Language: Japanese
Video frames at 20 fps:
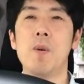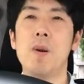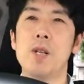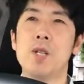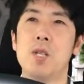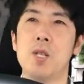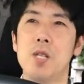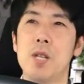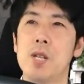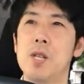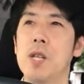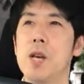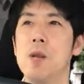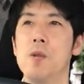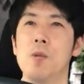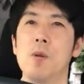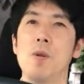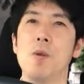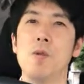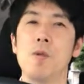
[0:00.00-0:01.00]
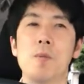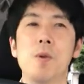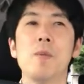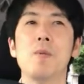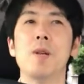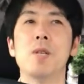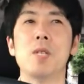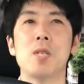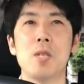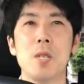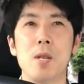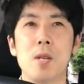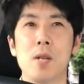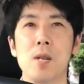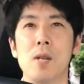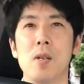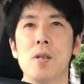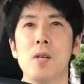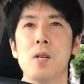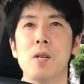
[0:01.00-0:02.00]
れは必然であると思いますし、
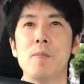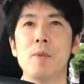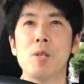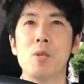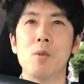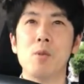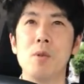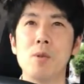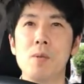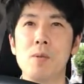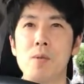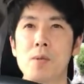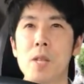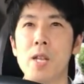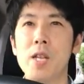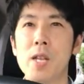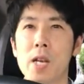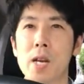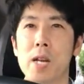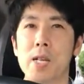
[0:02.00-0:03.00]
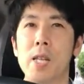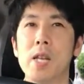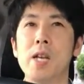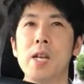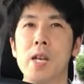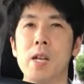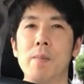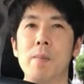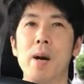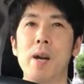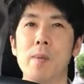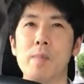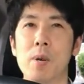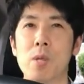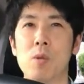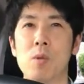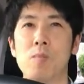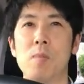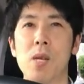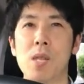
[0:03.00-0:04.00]
まあ、そういう何かがなければやっ
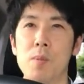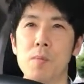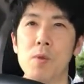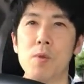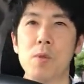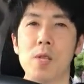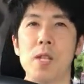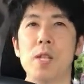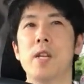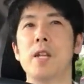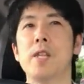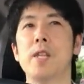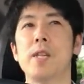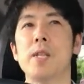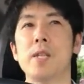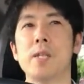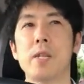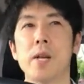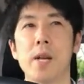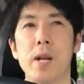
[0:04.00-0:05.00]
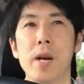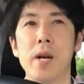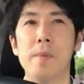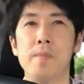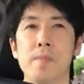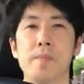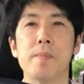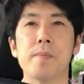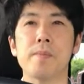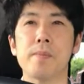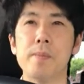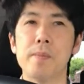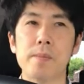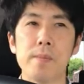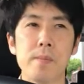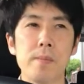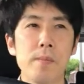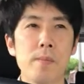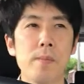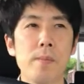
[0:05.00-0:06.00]
ぱそう学ぼうってならないですから、
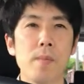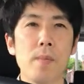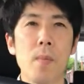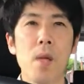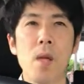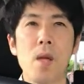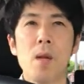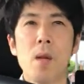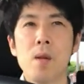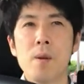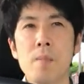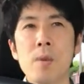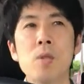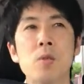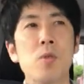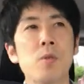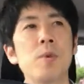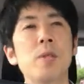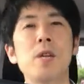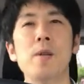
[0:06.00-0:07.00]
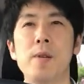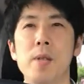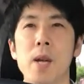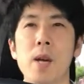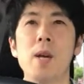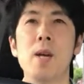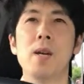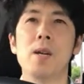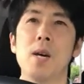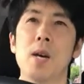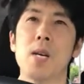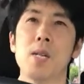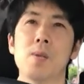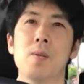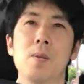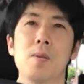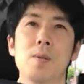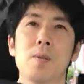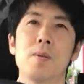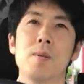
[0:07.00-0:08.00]
まあ、そういう意味ではね、あ
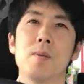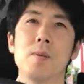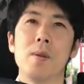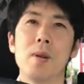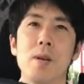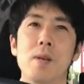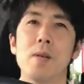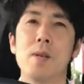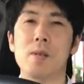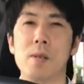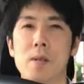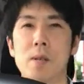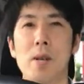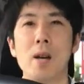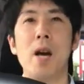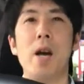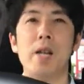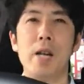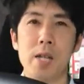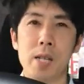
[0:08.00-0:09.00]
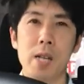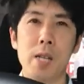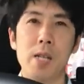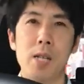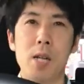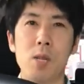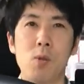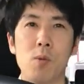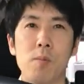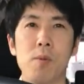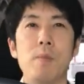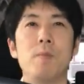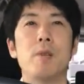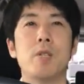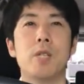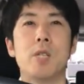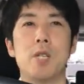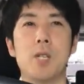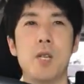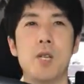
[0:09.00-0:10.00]
のー、ありがたいなと思い
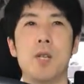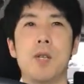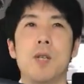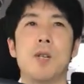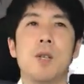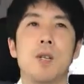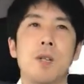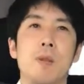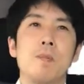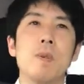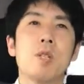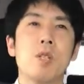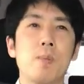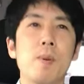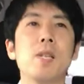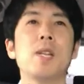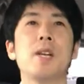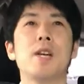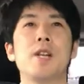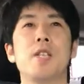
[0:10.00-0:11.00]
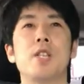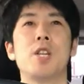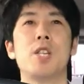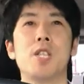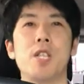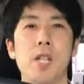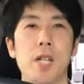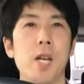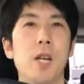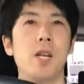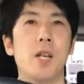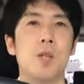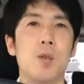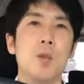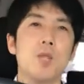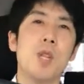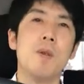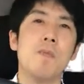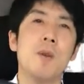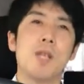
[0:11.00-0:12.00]
ますし、まあ、全て感謝してねそ
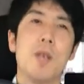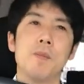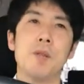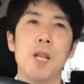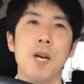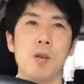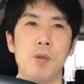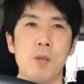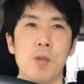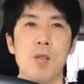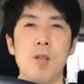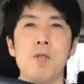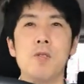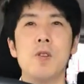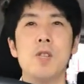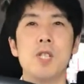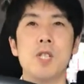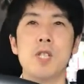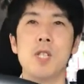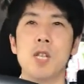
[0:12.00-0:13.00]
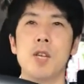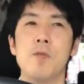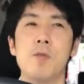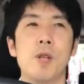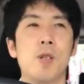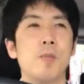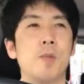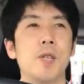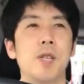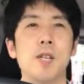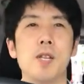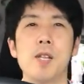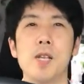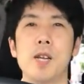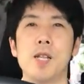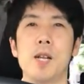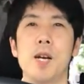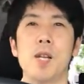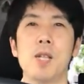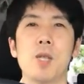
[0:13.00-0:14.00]
して学びであるっていう意識で受け止めていきた
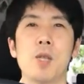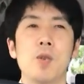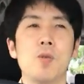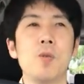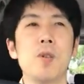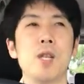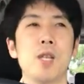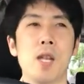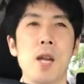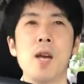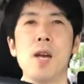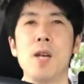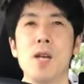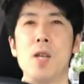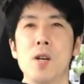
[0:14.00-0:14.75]
いなっていううにね